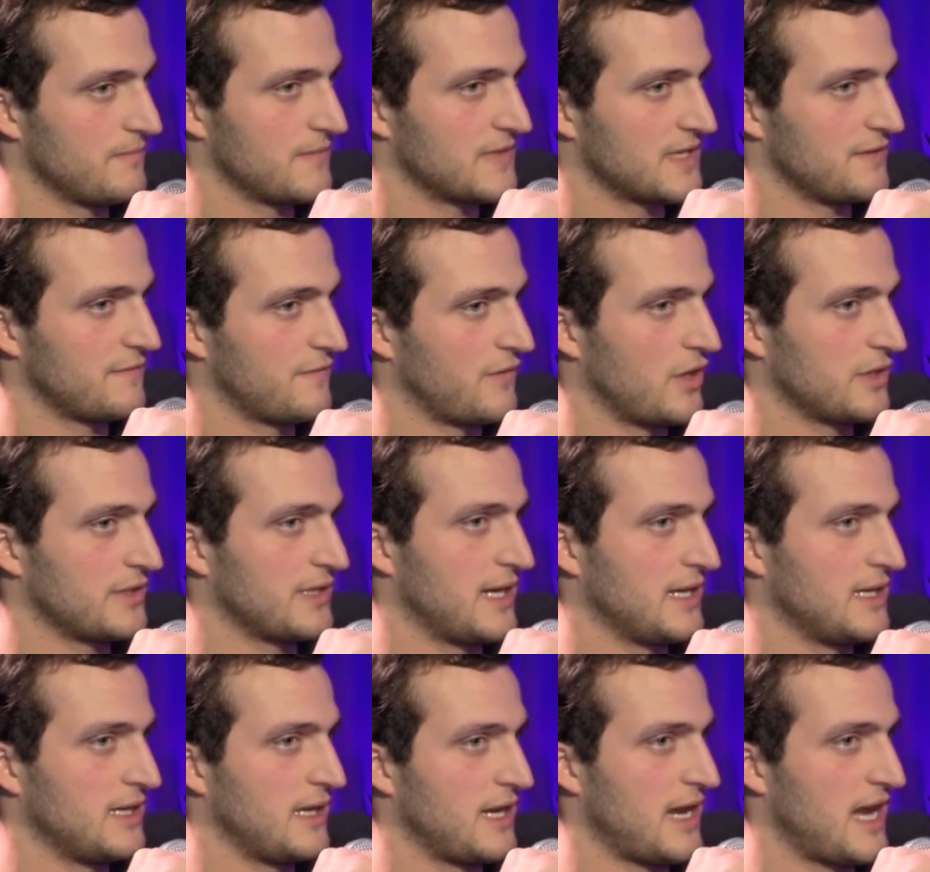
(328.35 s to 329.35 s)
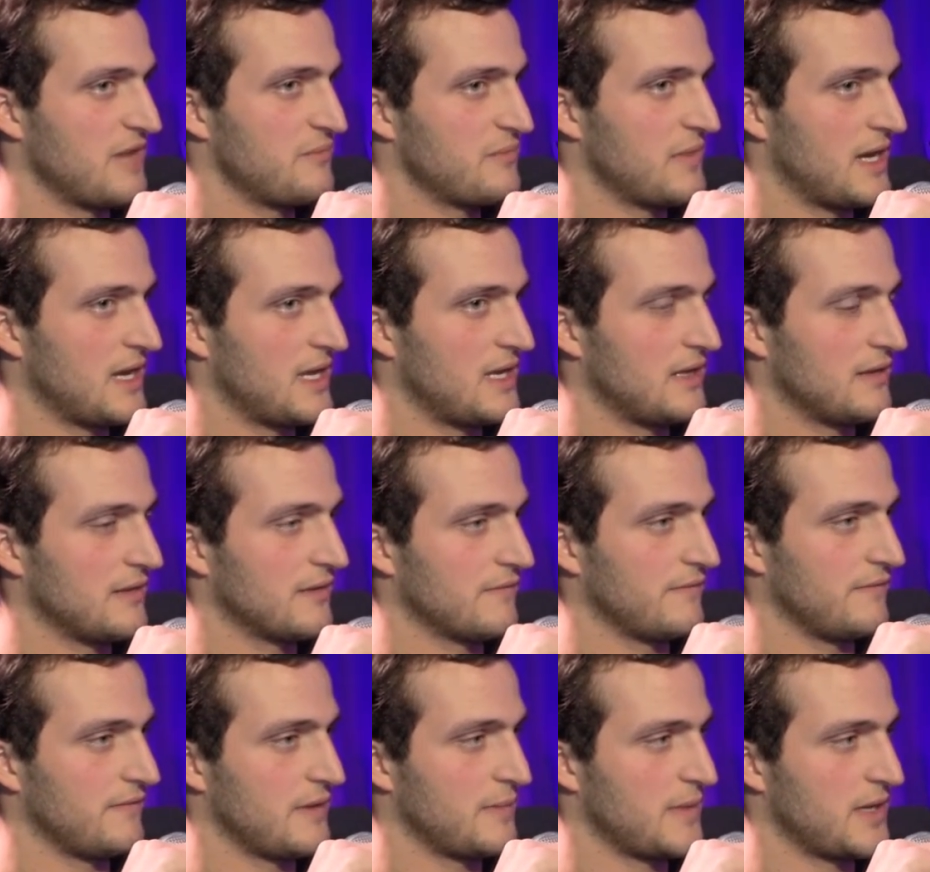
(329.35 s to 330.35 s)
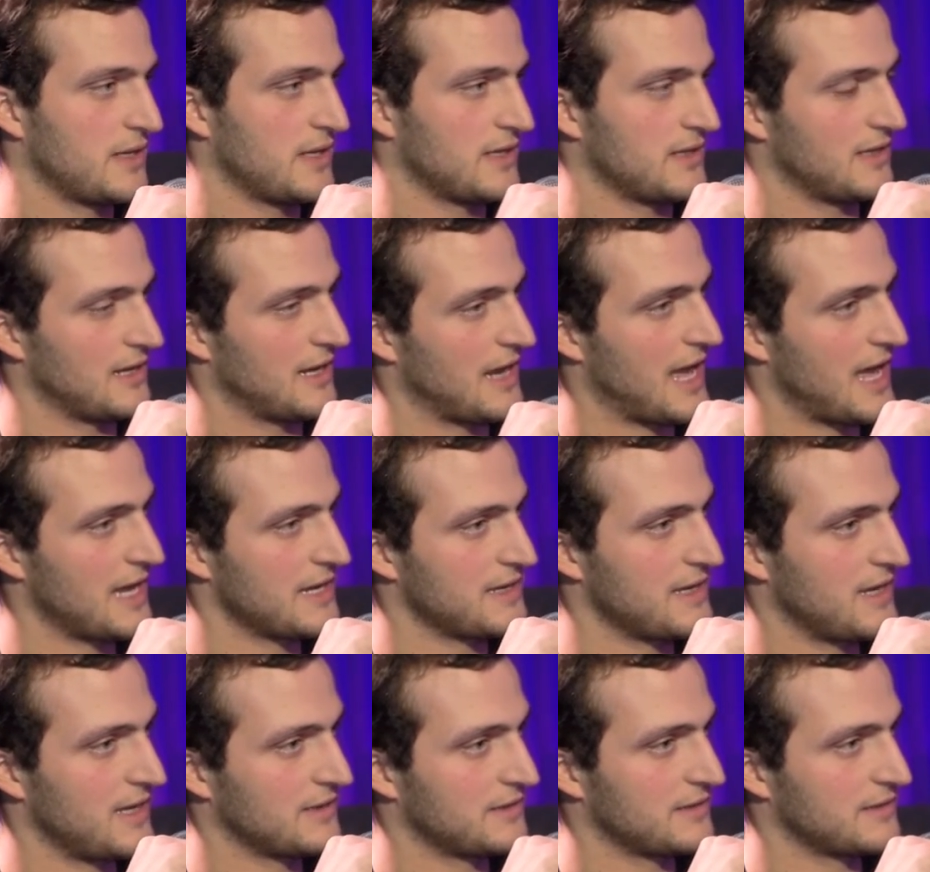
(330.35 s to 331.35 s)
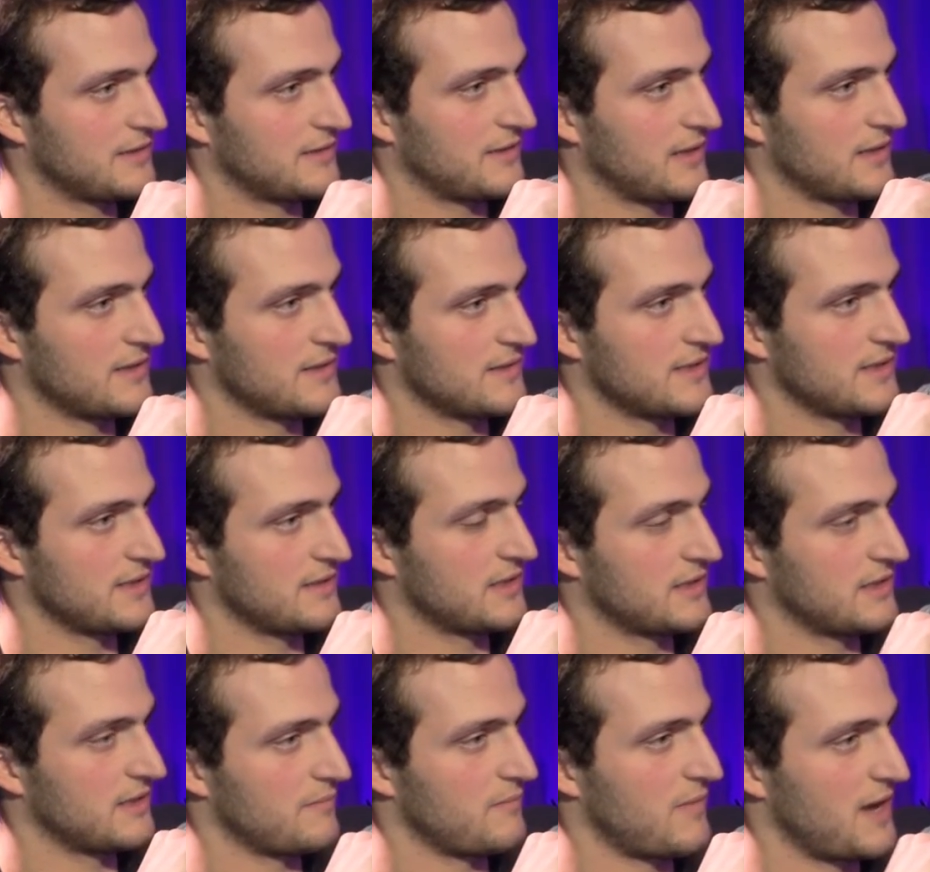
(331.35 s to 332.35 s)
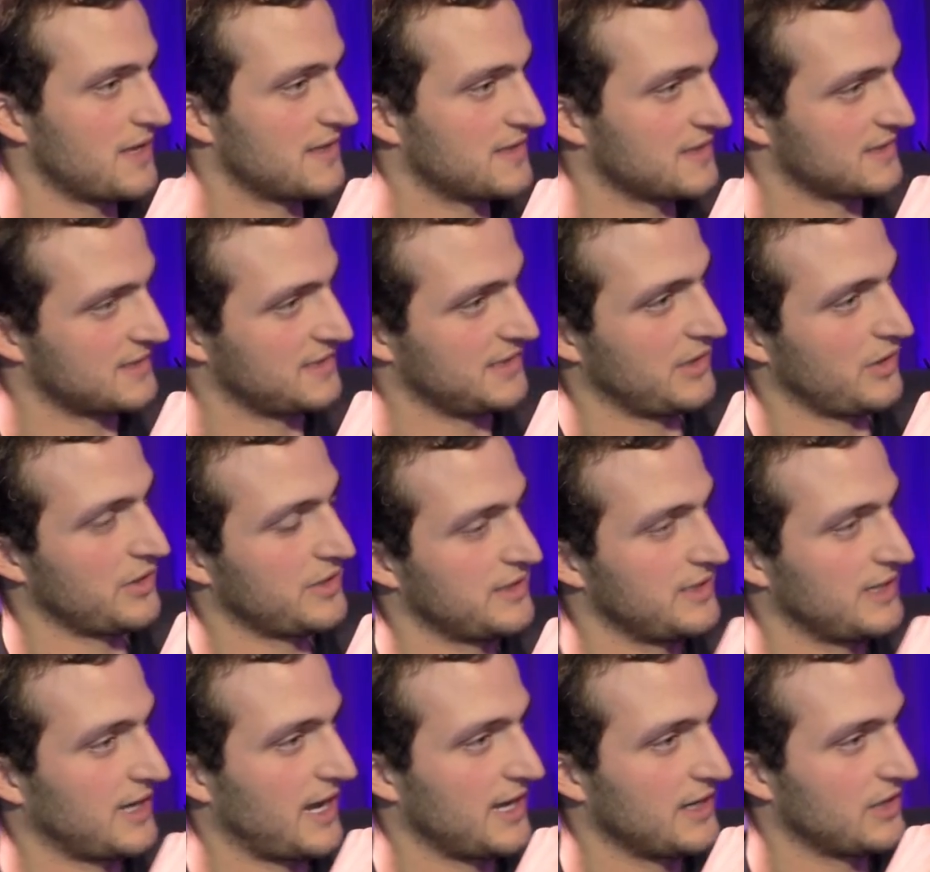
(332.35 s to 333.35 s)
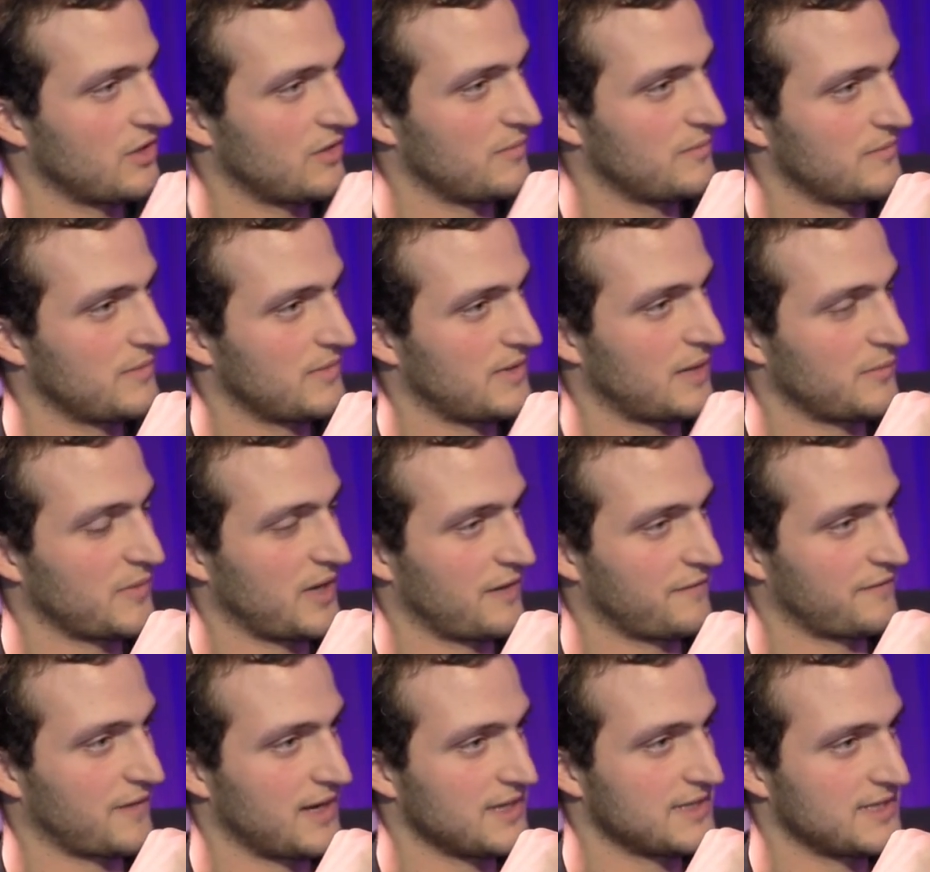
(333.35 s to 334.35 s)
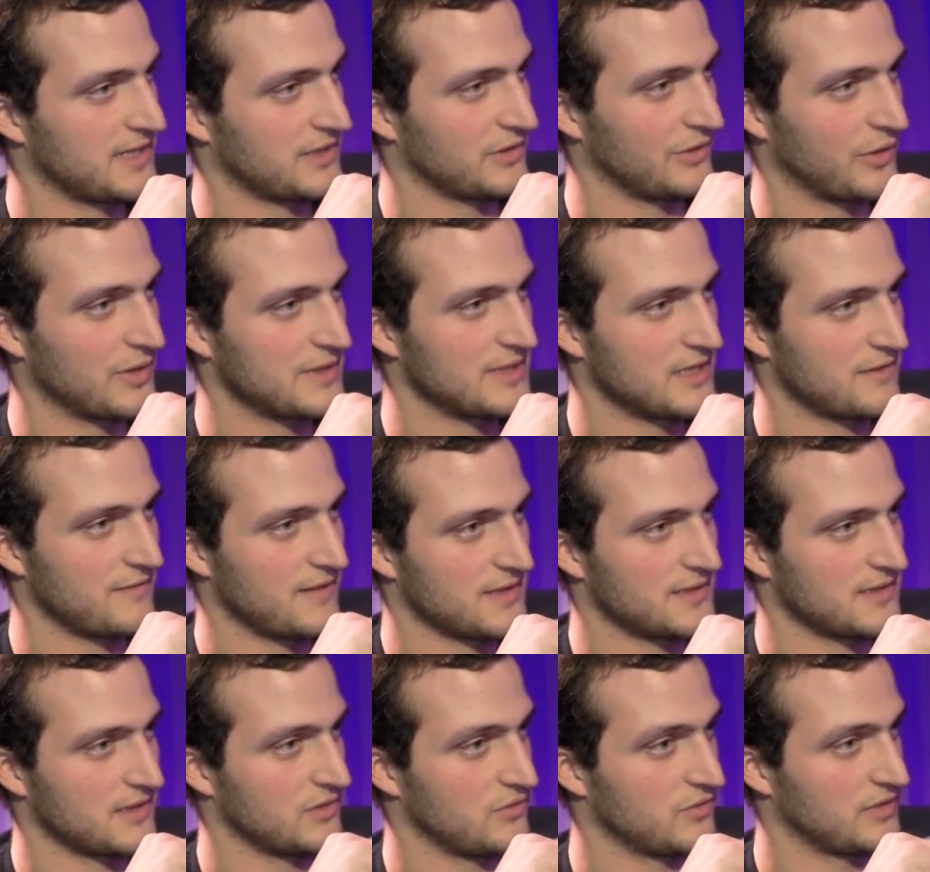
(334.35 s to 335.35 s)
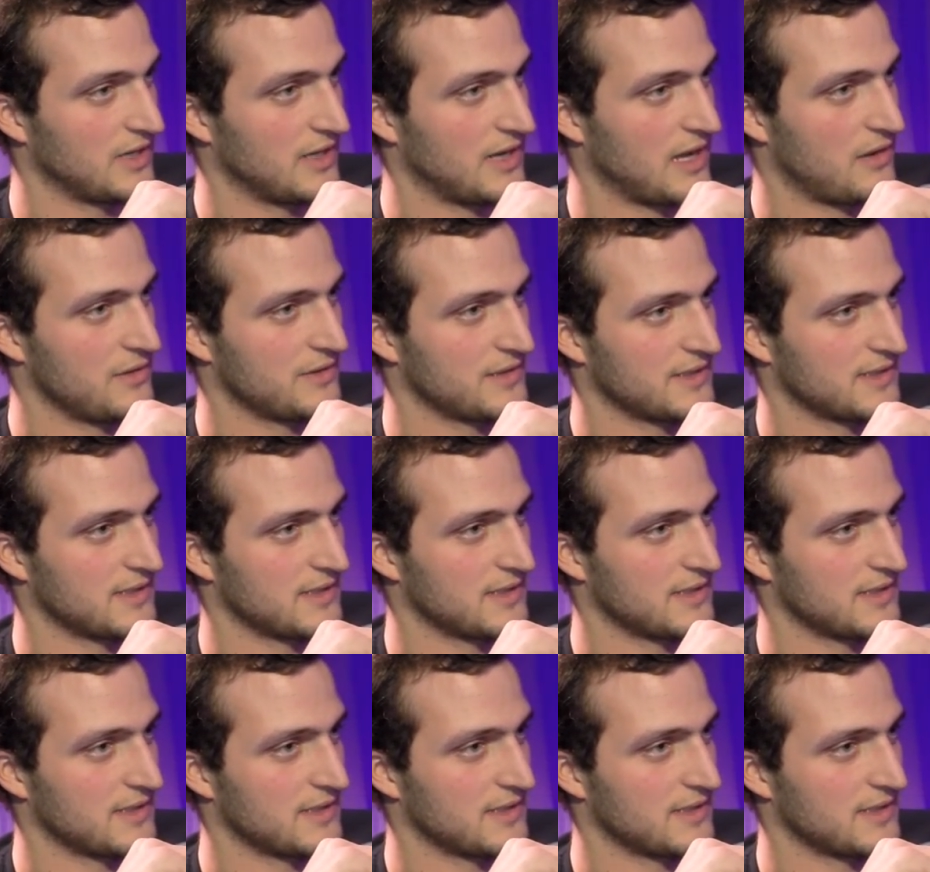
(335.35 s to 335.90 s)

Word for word: sind Vorteile einmal, wenn man dann einen Laden hat, dann sind meistens die Leute, die reinkommen, haben gerade Freizeit und gönnen sich was, sind gut gelaunt.